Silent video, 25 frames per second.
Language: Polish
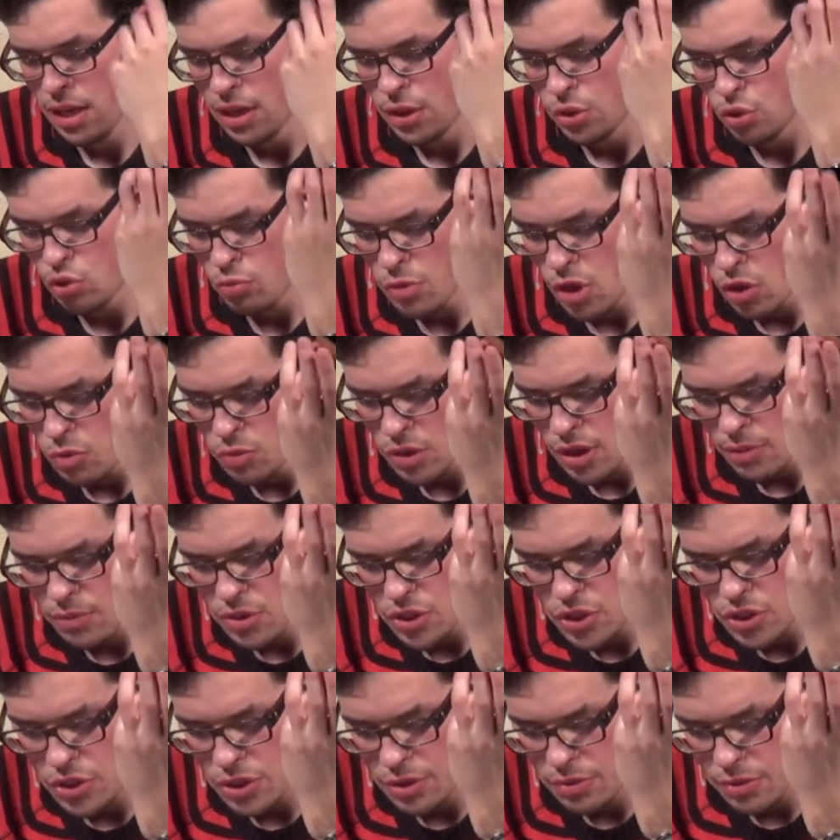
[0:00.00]
I tu miał na
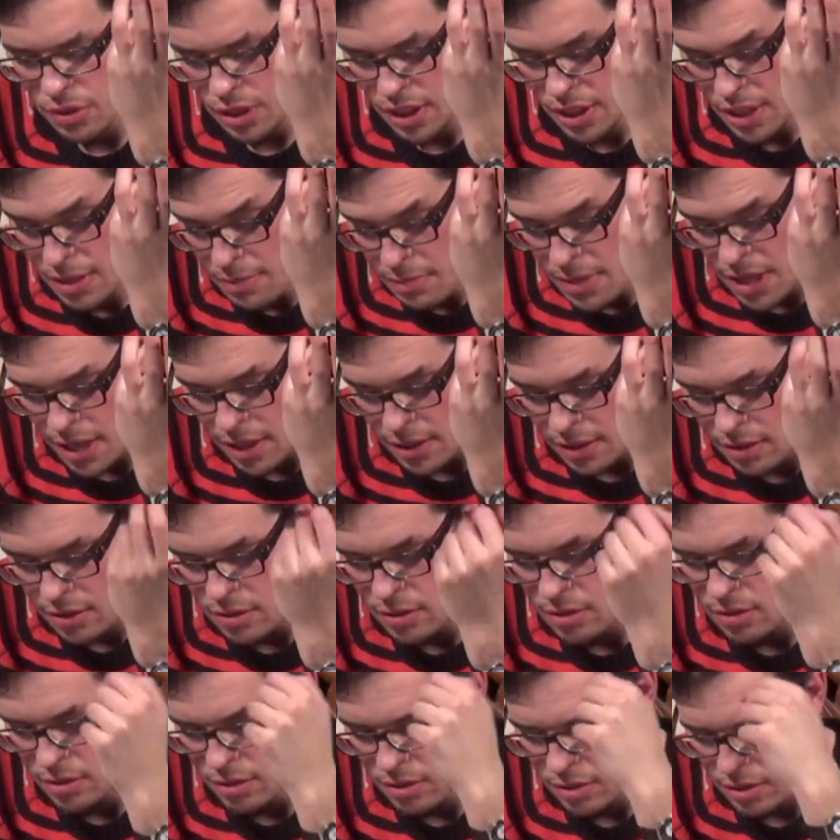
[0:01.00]
myśli chyba,
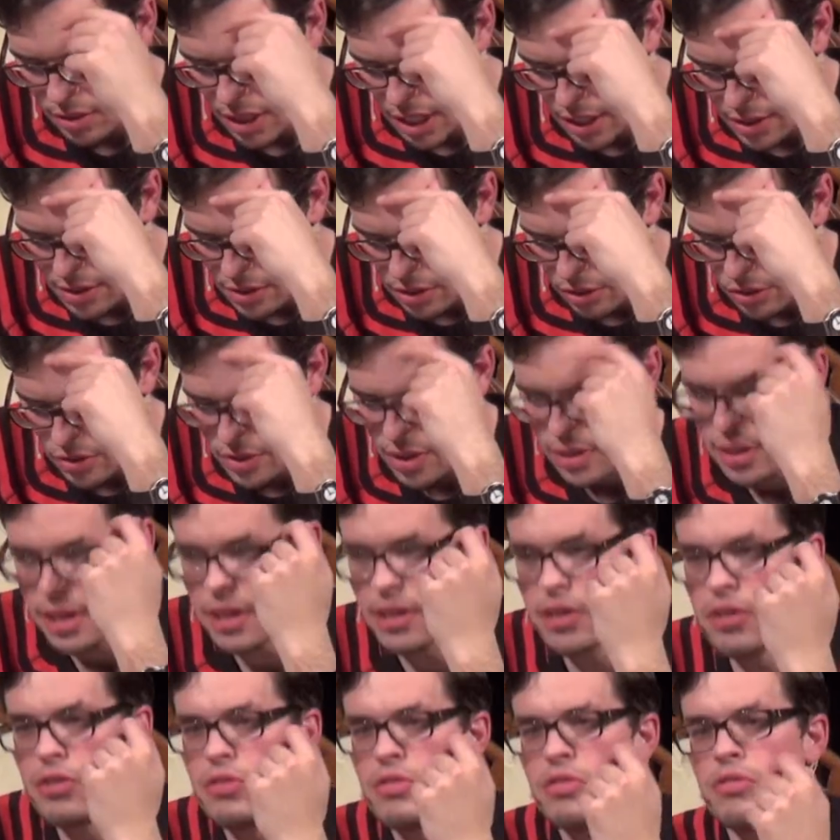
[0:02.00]
e, jak sądzę,
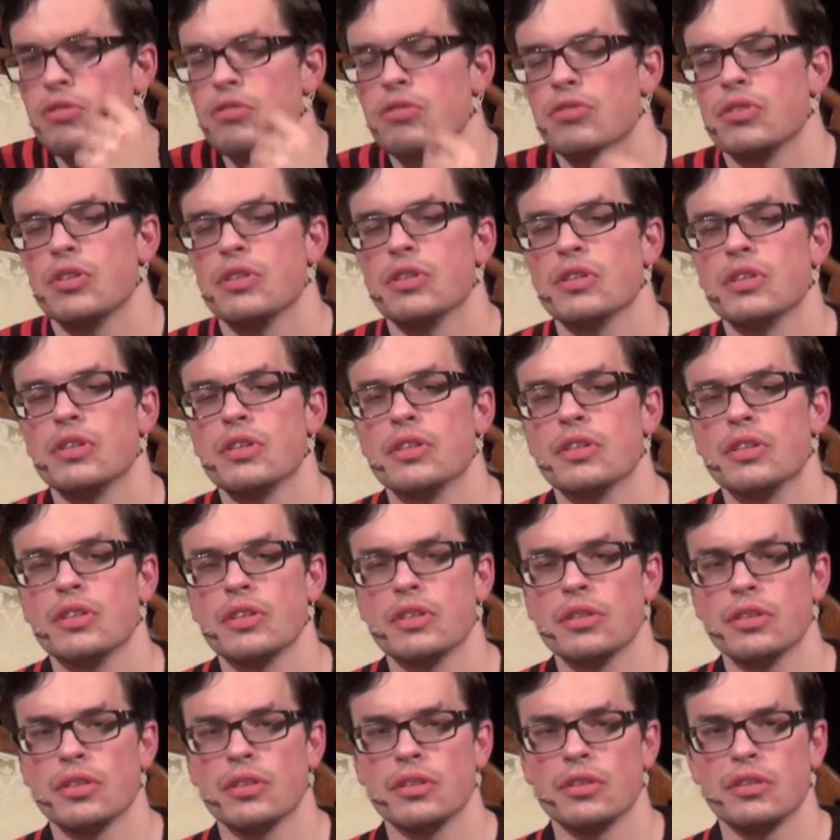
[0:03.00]
taką
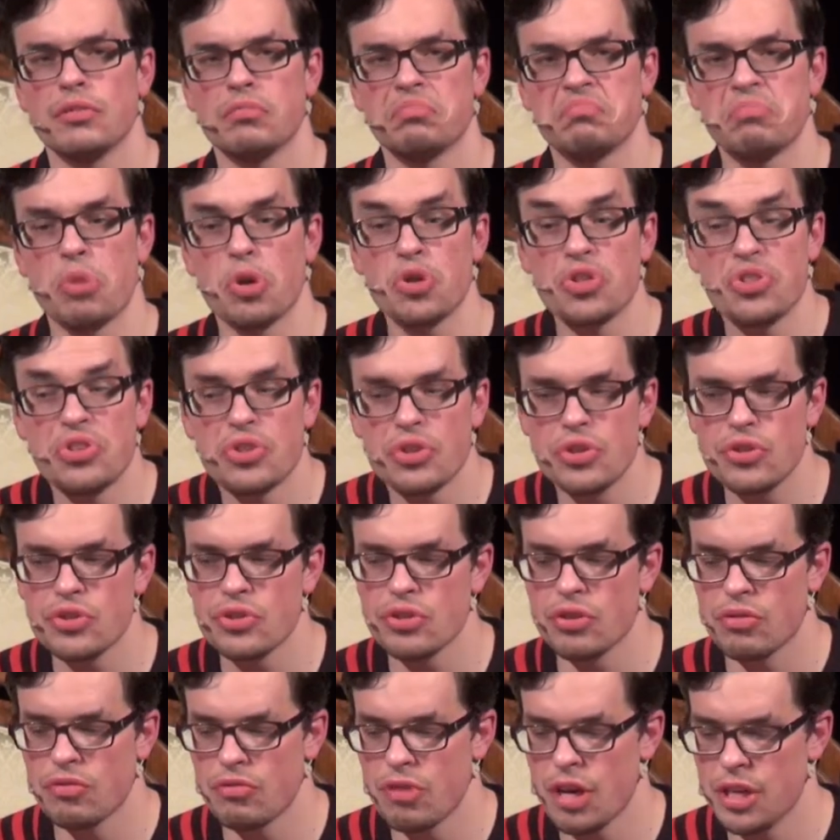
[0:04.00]
e,
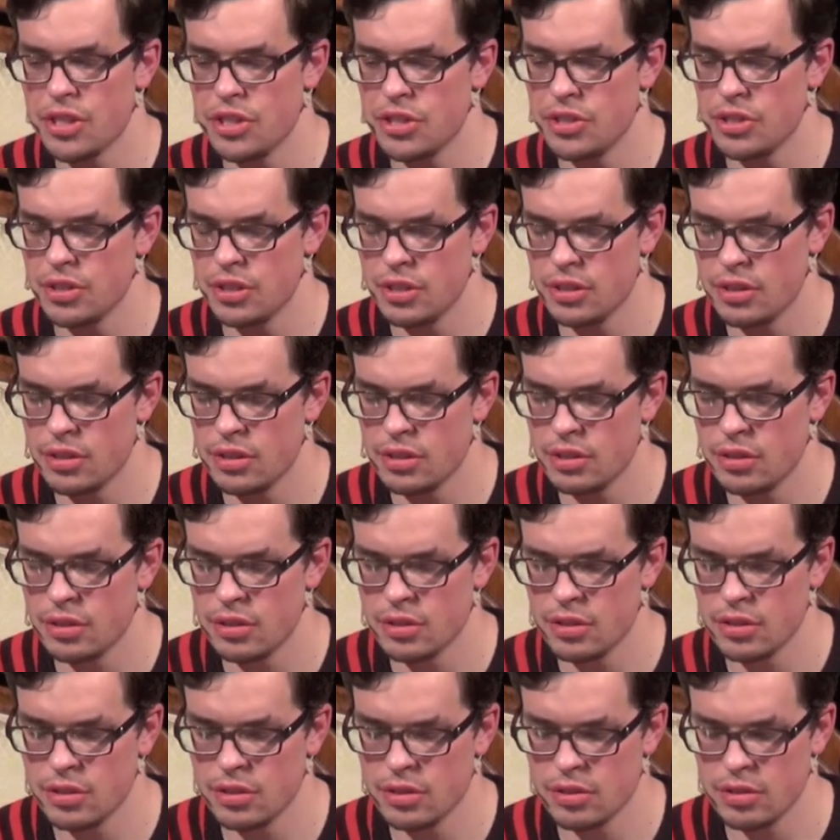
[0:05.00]
polityczną właśnie,
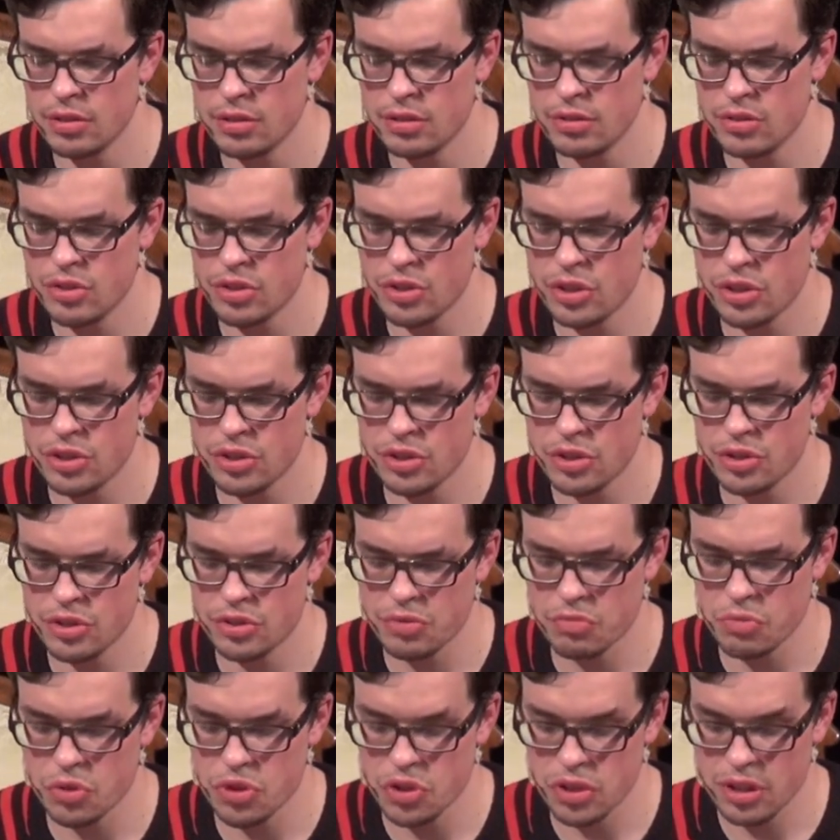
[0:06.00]
e, czy
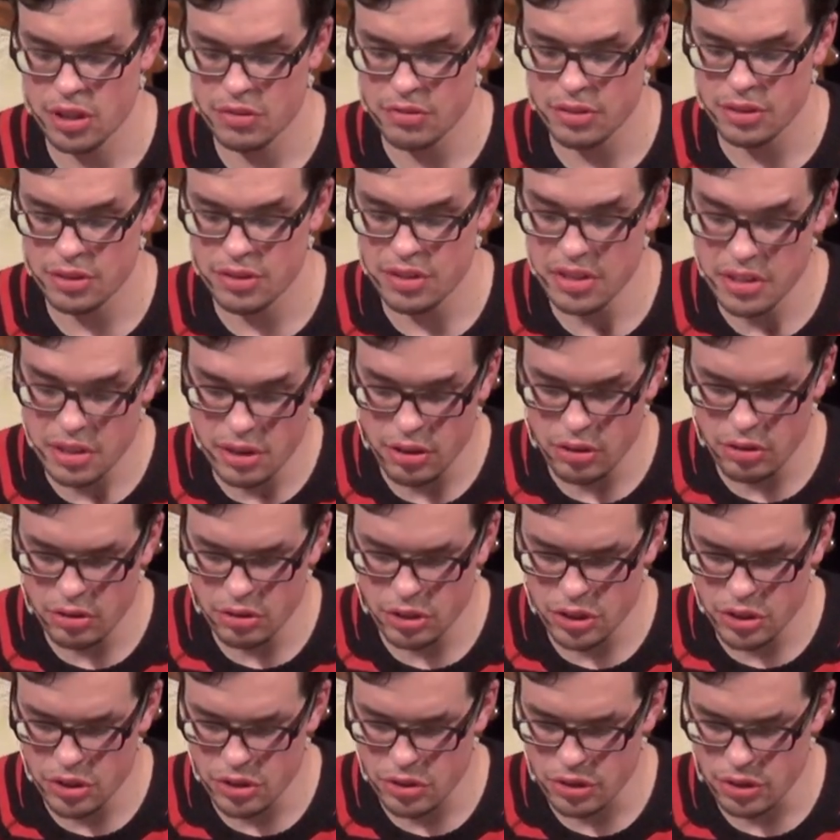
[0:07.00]
też może nawet
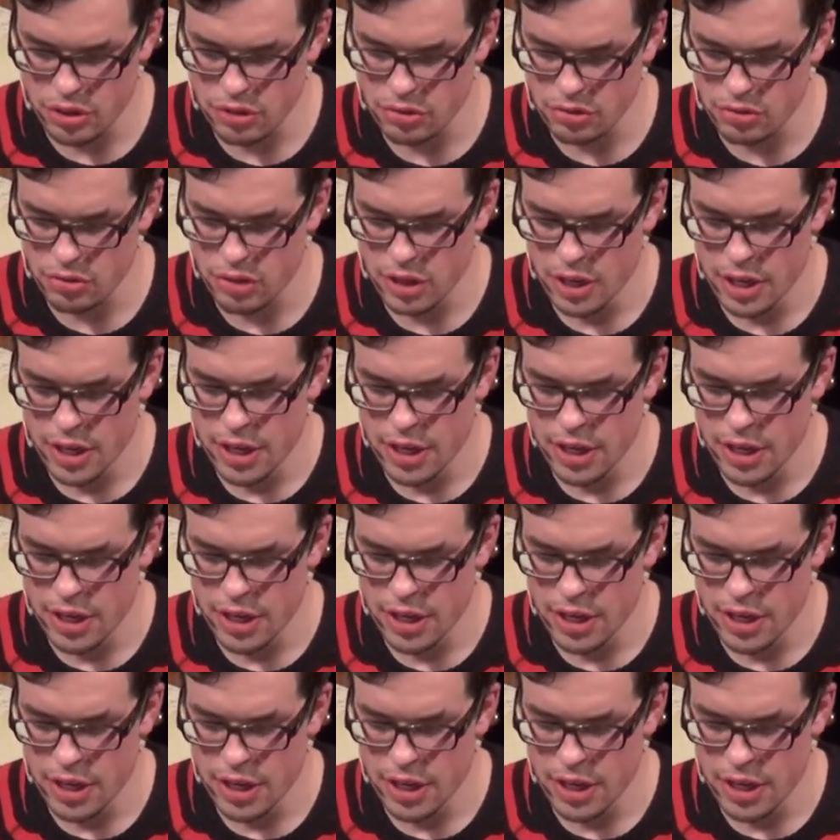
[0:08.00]
ideologiczną